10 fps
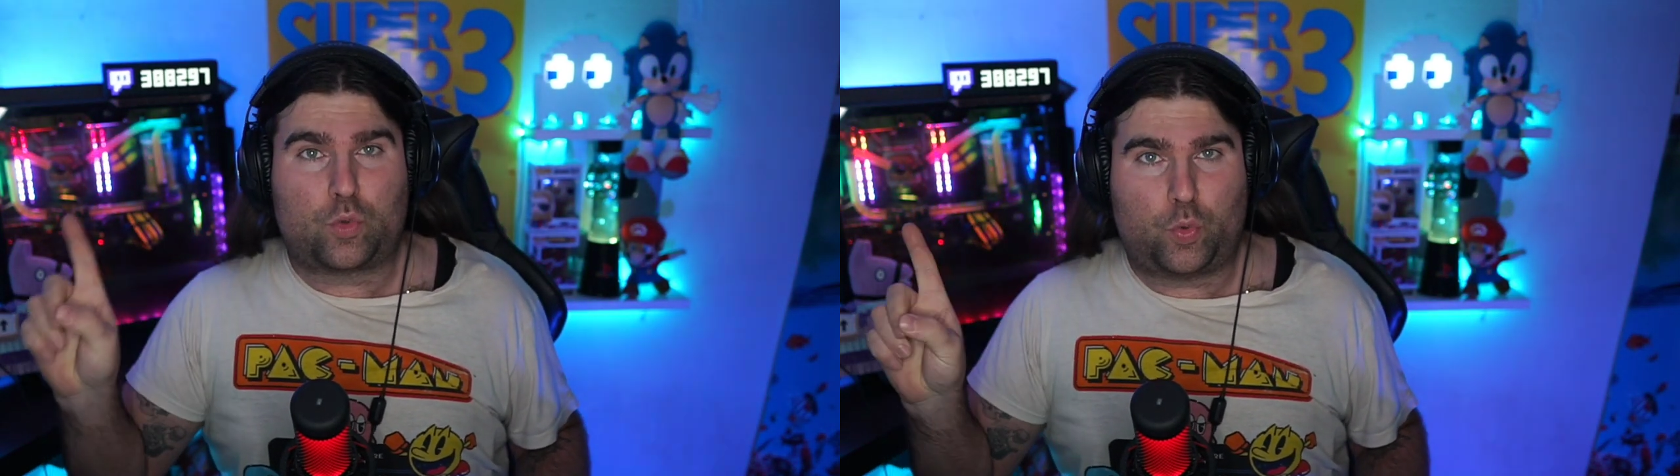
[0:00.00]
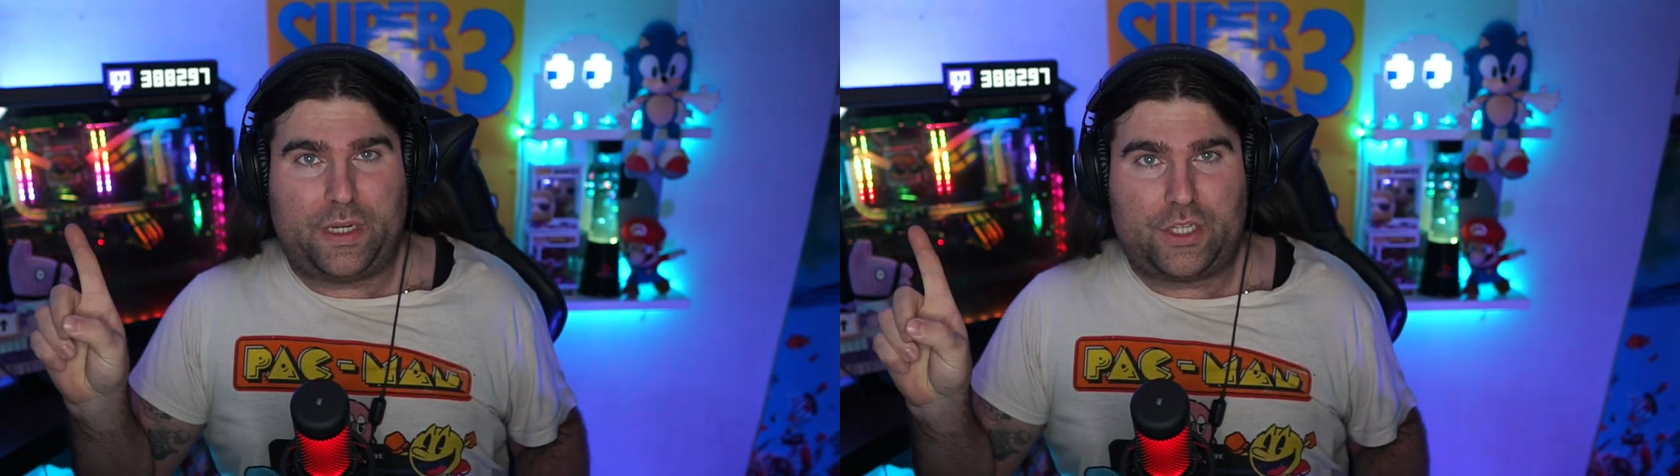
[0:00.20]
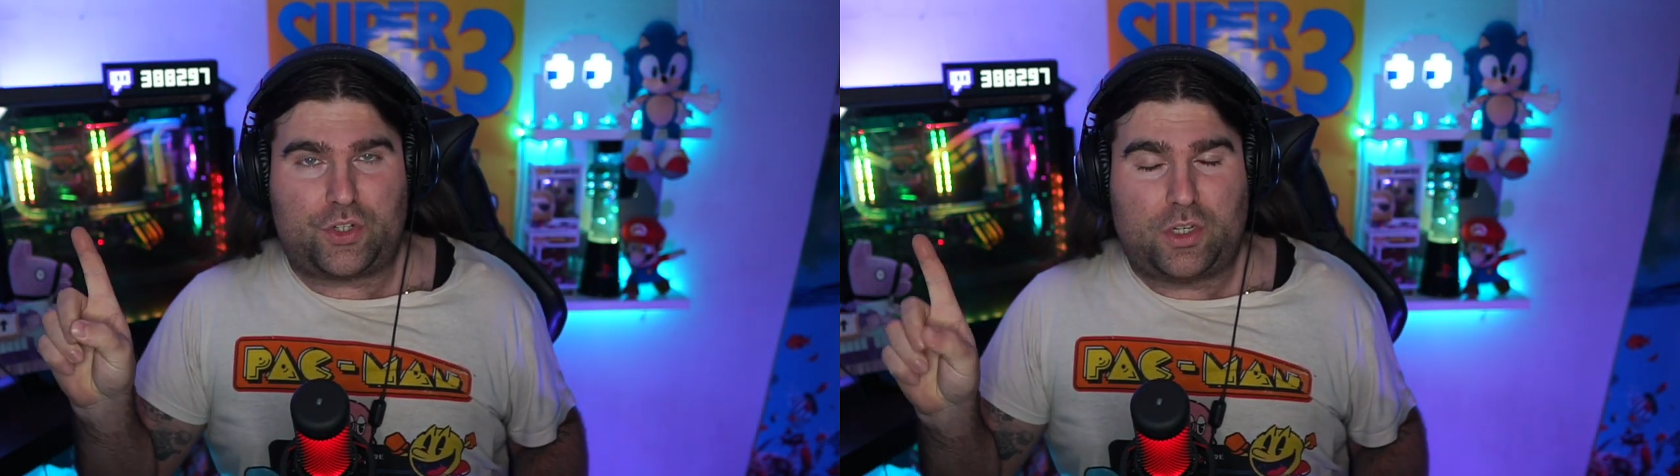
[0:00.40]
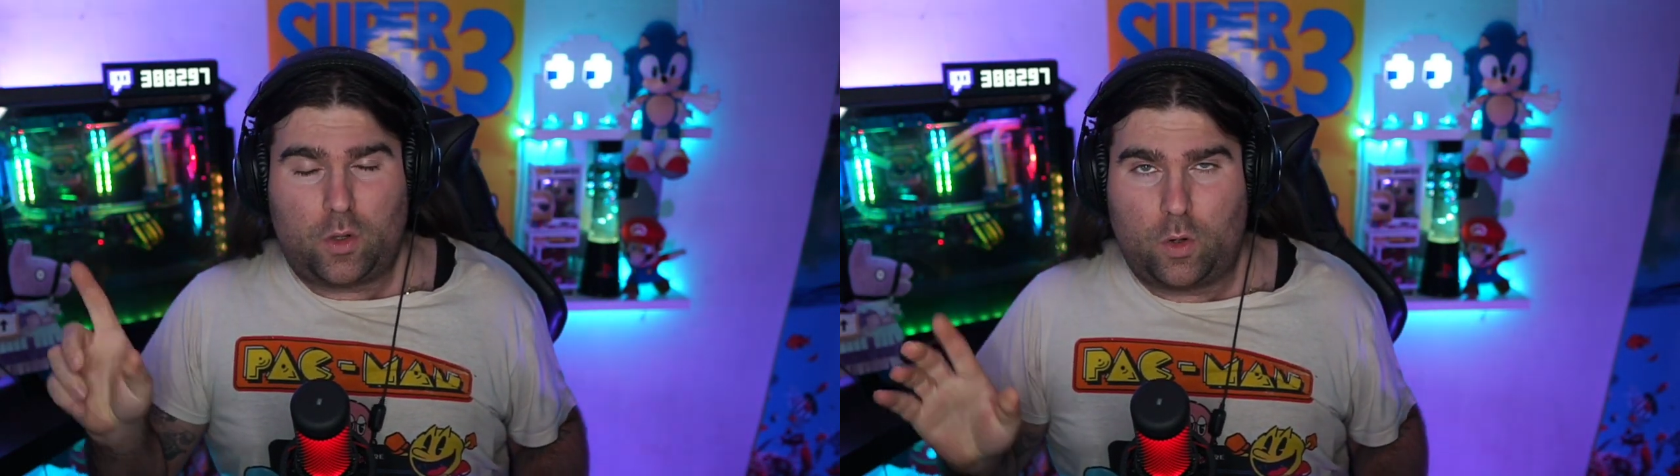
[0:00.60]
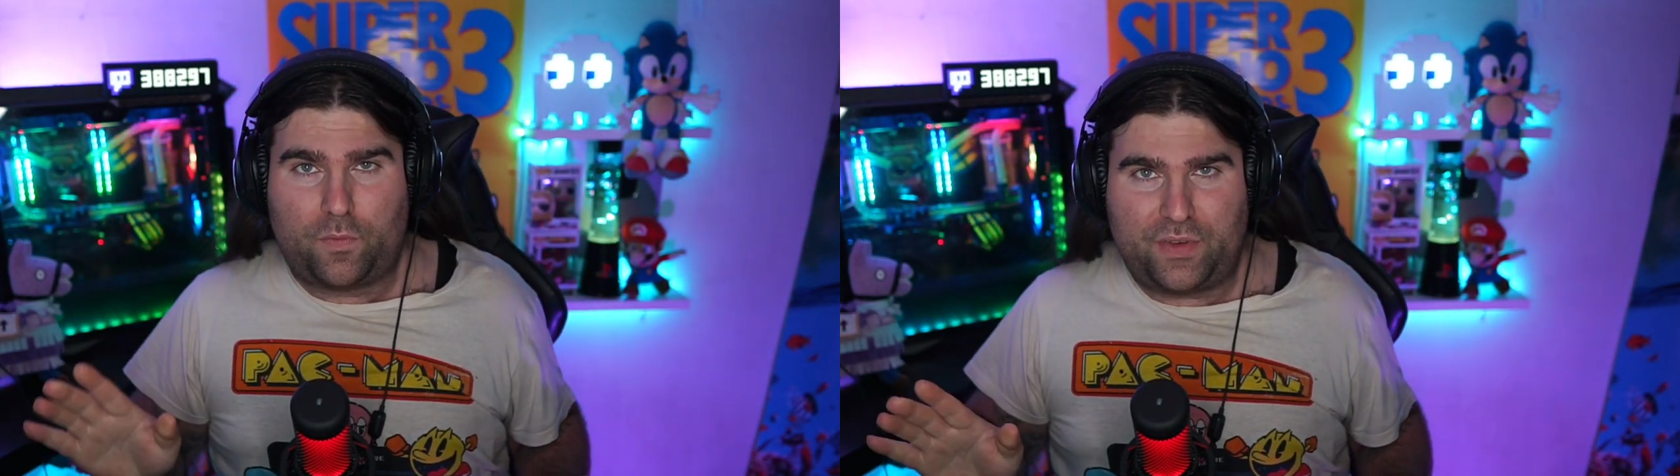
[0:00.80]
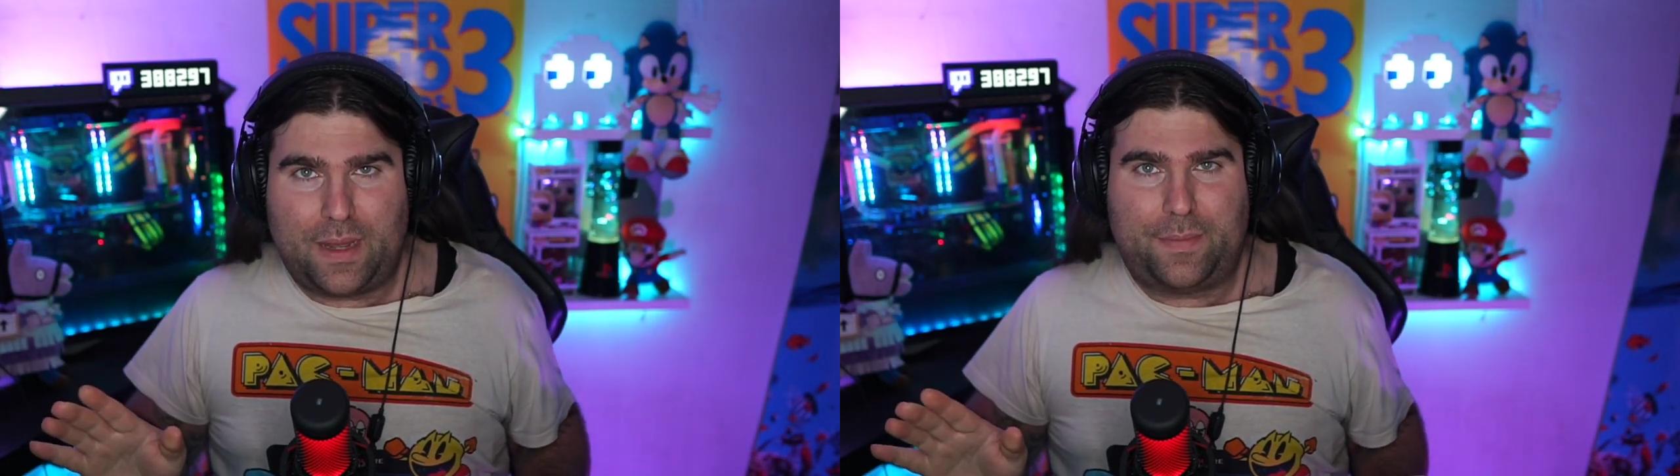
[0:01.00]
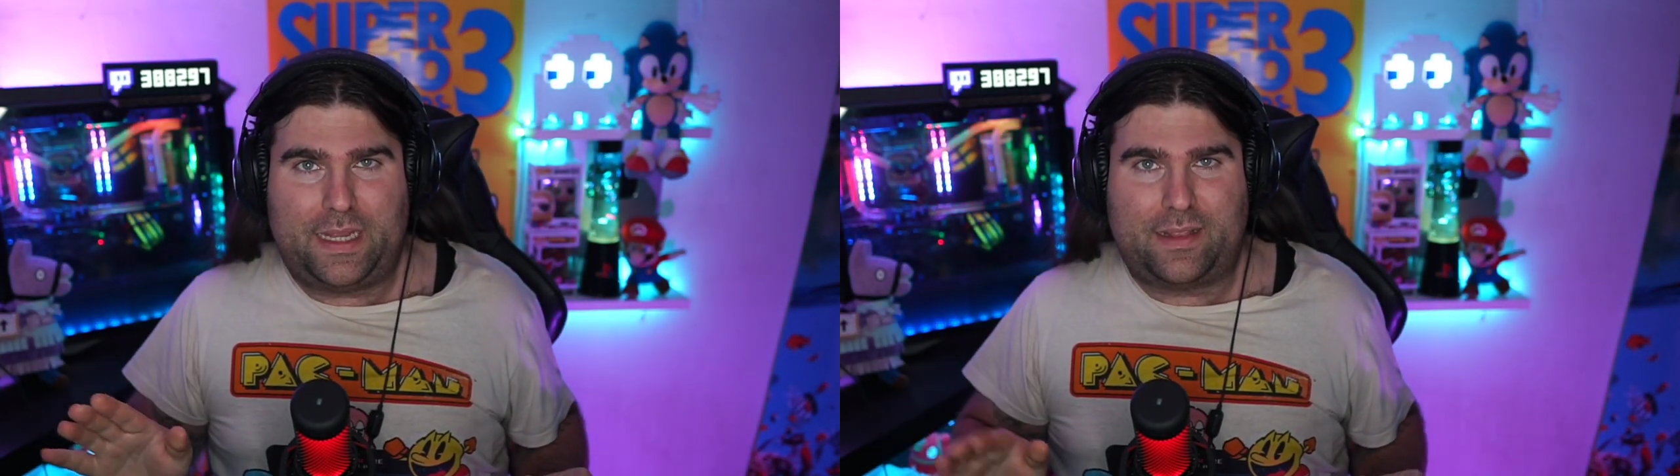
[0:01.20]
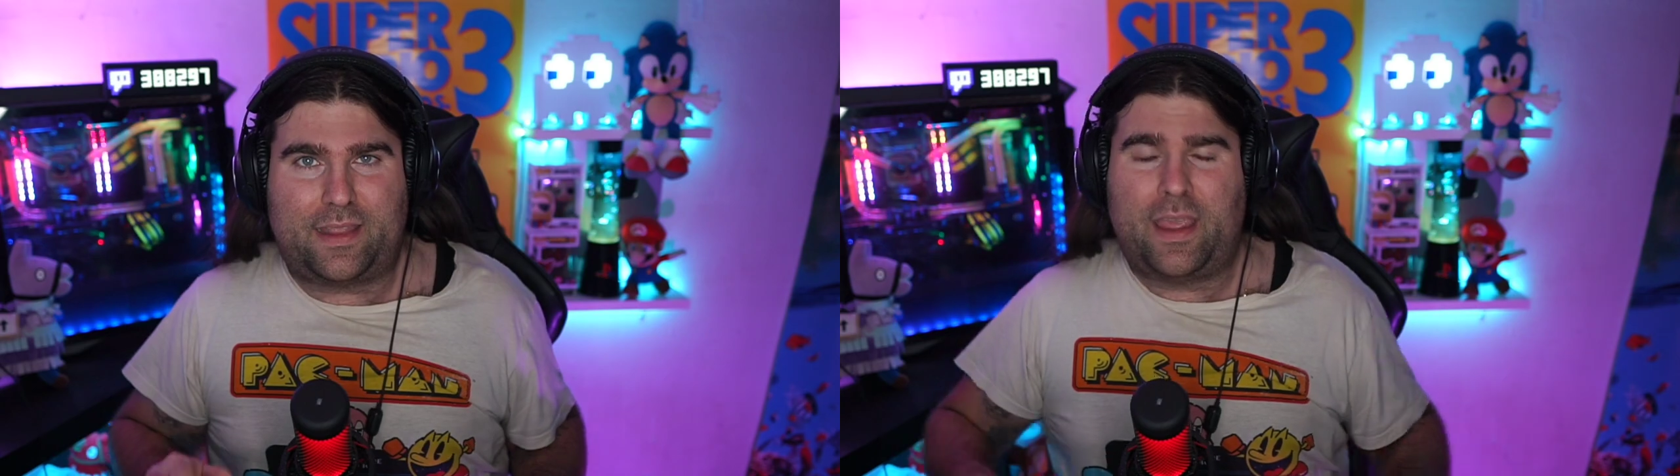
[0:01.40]
Twitch,
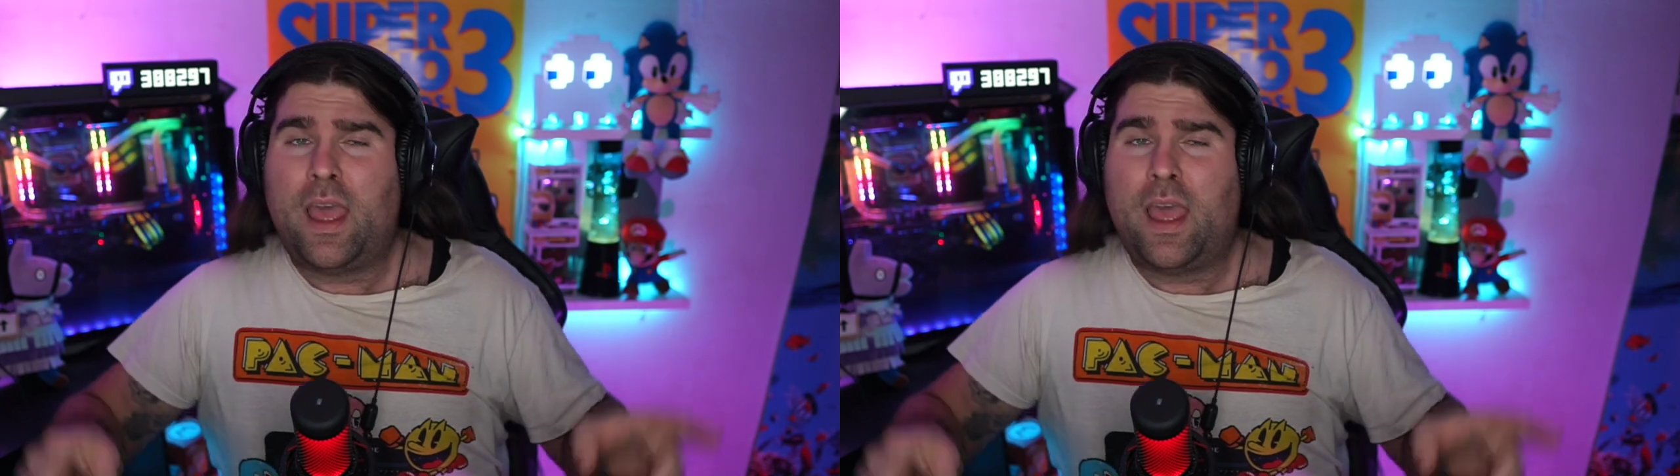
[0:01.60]
ovviamente,